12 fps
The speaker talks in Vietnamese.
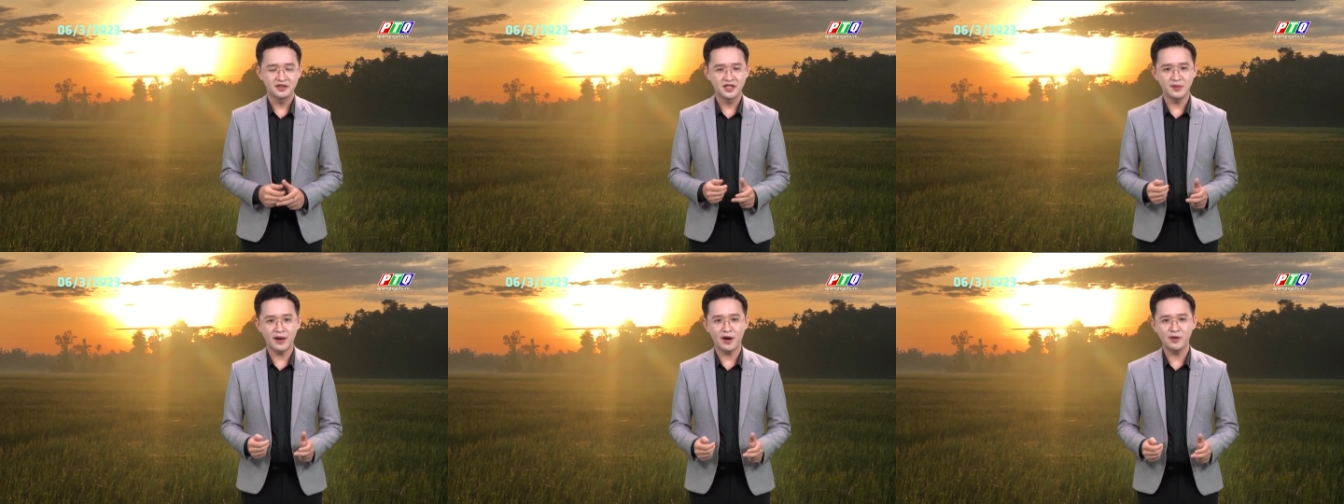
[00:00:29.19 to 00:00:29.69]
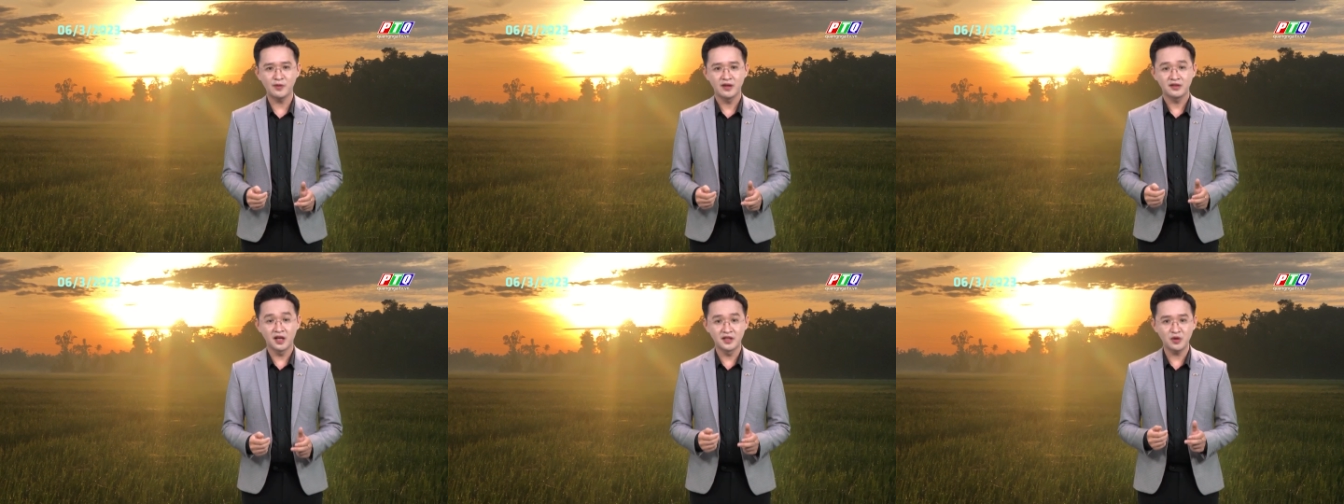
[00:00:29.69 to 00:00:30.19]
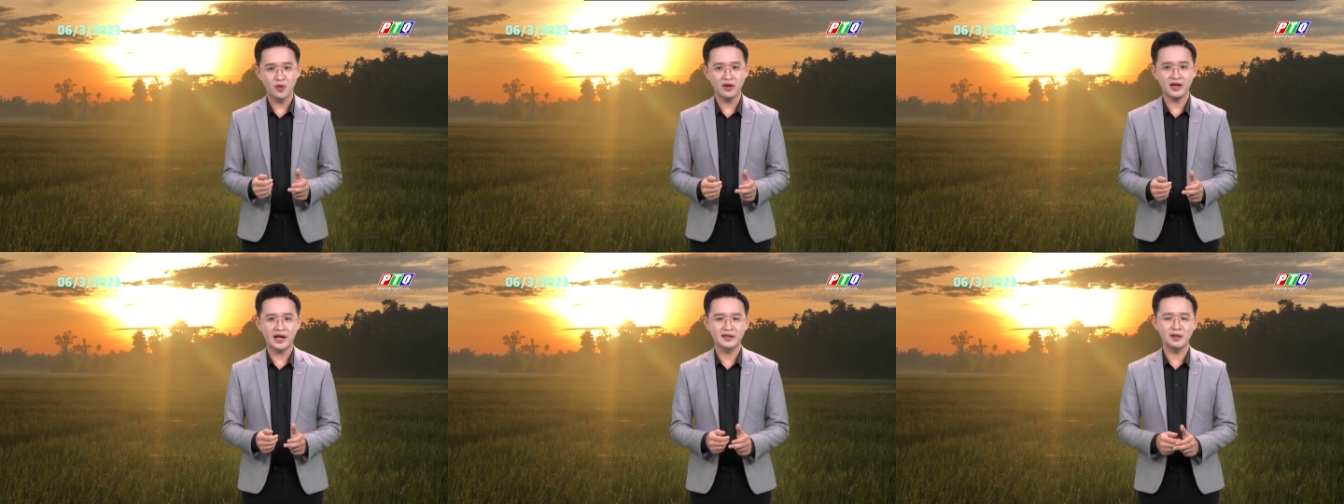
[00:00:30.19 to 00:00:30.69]
Dự báo, thời tiết Quảng
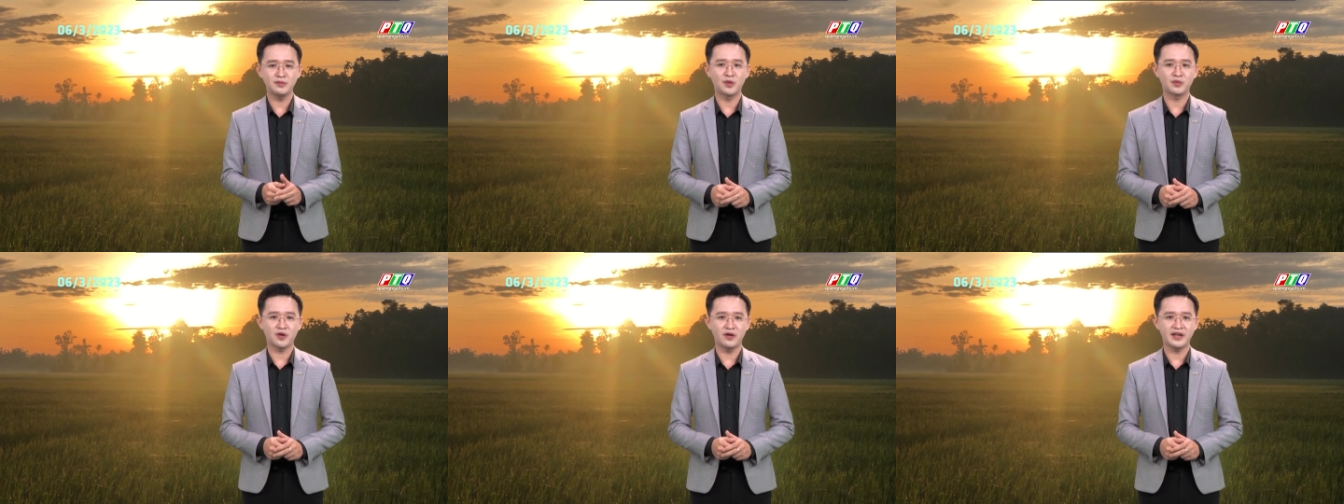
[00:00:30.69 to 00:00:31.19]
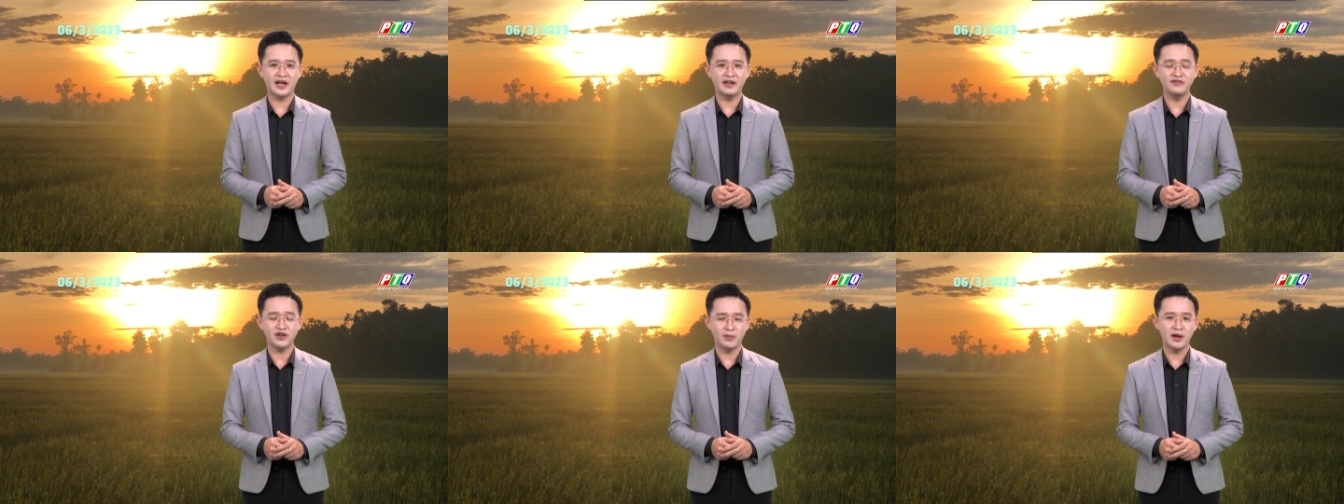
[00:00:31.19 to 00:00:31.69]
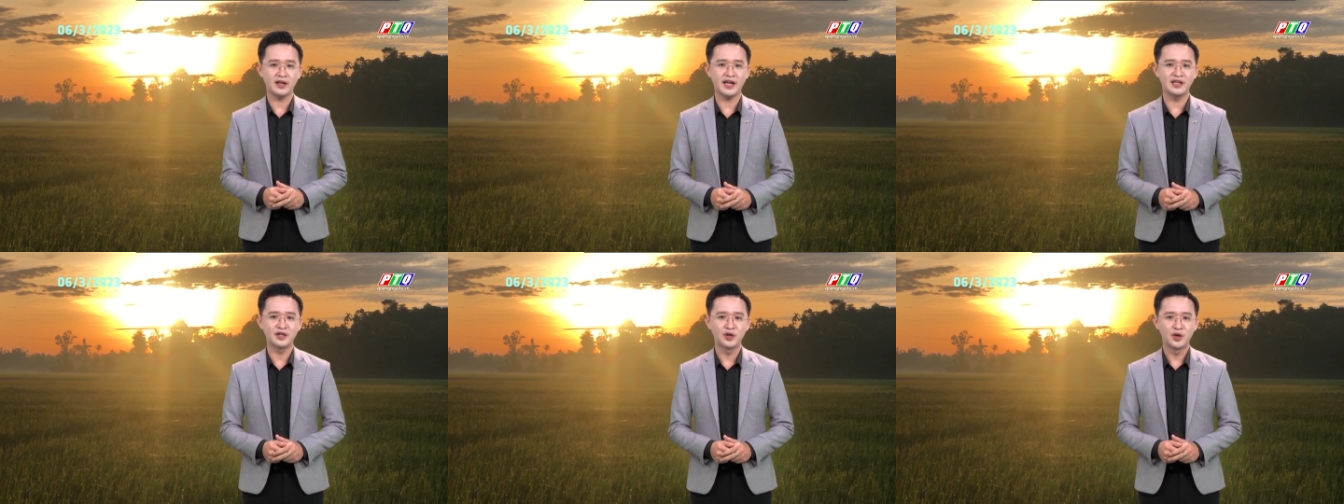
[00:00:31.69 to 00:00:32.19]
Ngãi tiếp tục có nắng vào ban
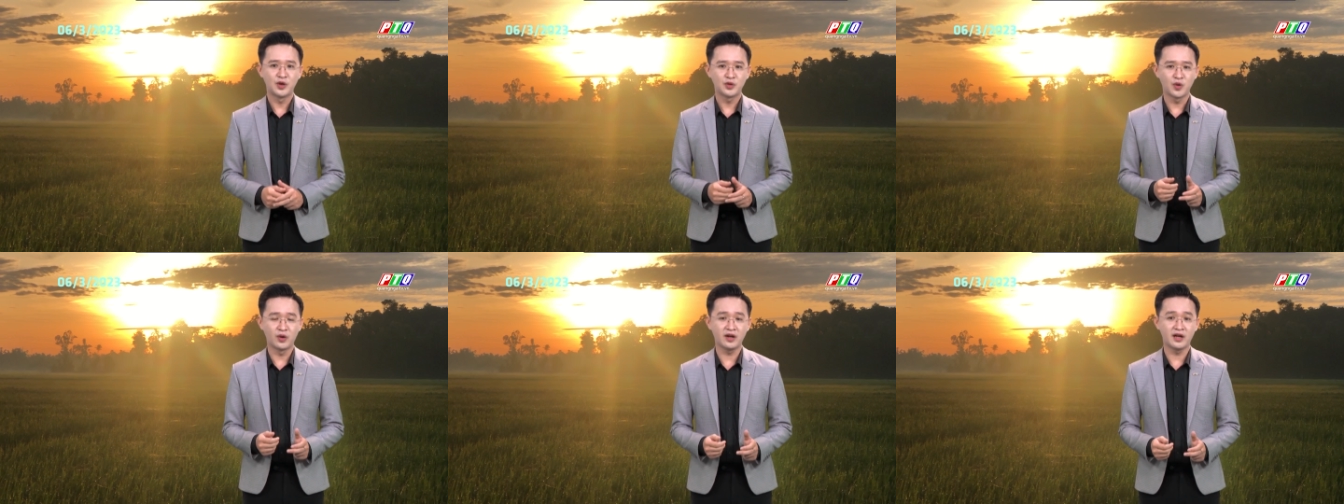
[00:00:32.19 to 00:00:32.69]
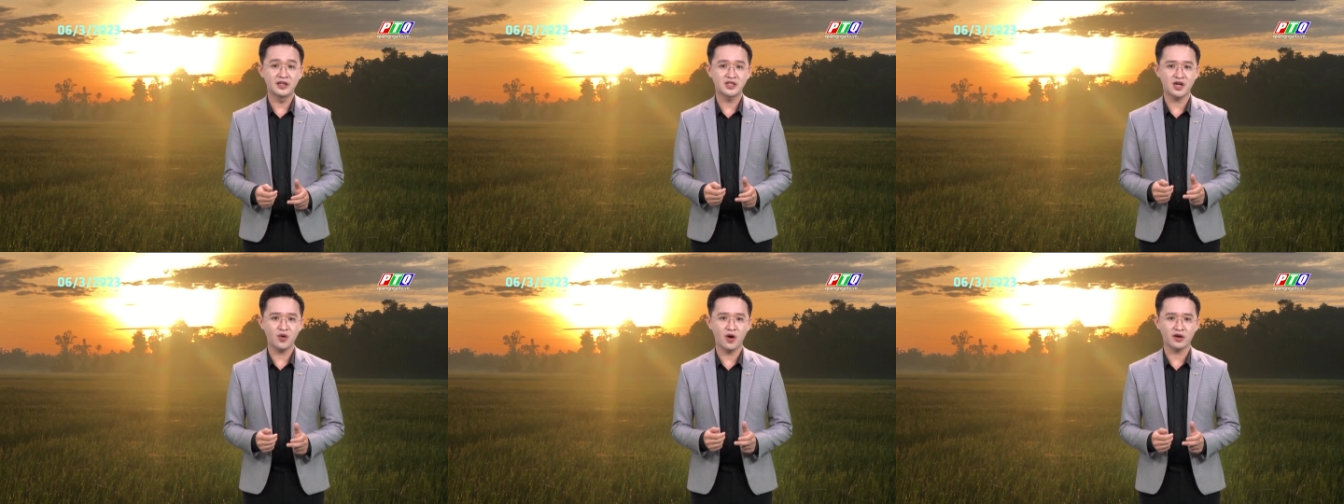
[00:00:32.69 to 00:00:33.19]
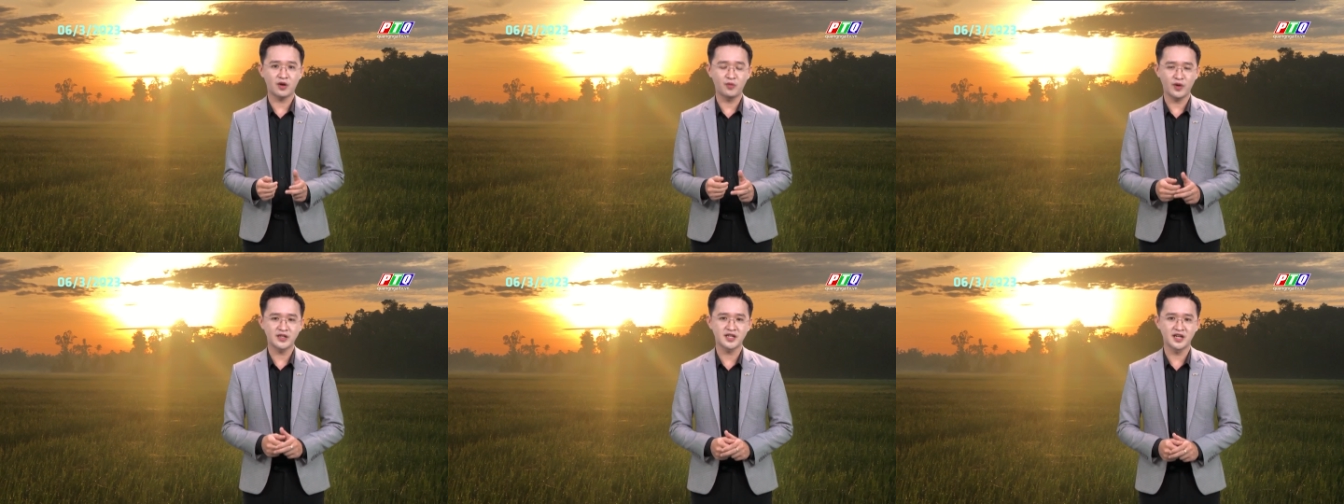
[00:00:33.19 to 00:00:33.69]
ngày, thuận lợi cho các hoạt động
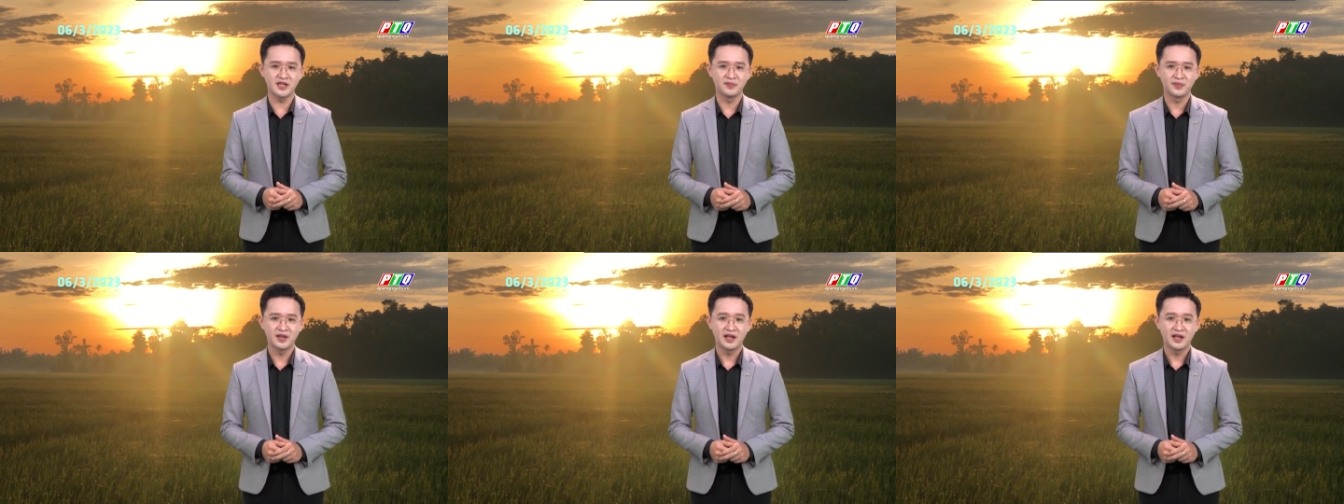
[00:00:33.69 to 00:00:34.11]
ngoài trời.